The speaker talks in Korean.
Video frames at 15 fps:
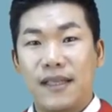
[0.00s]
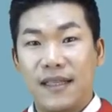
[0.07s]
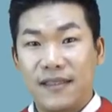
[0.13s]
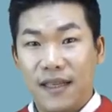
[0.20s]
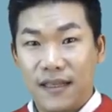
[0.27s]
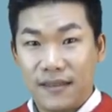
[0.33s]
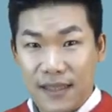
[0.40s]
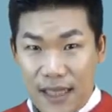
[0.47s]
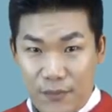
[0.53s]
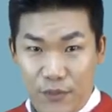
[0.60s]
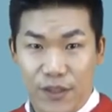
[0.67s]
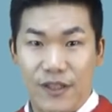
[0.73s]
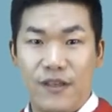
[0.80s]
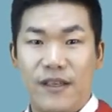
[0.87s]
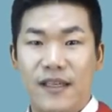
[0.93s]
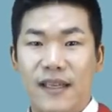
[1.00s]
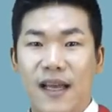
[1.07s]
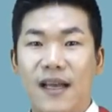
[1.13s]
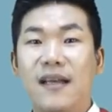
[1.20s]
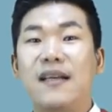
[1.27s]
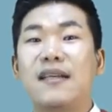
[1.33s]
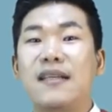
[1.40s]
자세한 세부
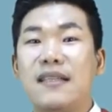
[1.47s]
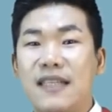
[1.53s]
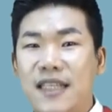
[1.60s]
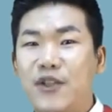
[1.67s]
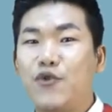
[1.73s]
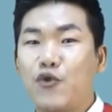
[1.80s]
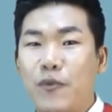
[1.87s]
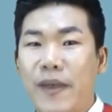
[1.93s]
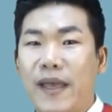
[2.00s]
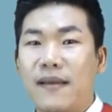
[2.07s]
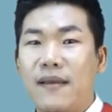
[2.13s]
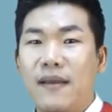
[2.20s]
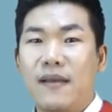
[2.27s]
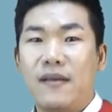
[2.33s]
지역이나 기준 금액